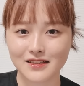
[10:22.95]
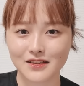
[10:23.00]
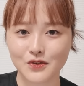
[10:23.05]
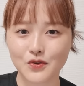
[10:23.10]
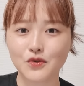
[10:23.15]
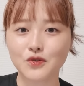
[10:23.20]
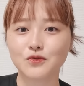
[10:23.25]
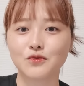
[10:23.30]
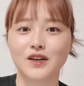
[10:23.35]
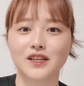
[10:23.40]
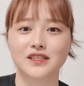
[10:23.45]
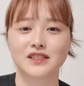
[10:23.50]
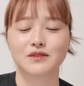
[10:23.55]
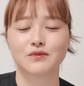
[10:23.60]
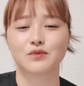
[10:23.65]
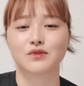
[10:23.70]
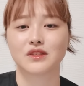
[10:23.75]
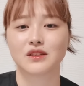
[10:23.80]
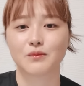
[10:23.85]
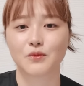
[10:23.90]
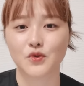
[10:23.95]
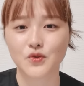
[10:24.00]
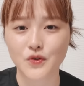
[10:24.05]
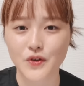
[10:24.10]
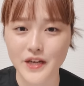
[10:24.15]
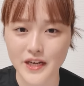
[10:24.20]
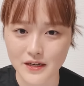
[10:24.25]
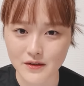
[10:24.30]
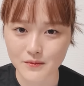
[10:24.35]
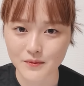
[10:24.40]
で夜は自分に戻
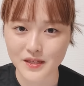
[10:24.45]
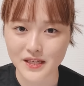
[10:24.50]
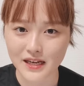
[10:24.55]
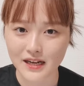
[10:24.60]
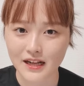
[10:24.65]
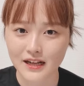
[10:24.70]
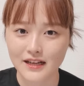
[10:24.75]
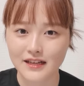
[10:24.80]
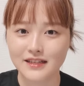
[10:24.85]
れるみたいな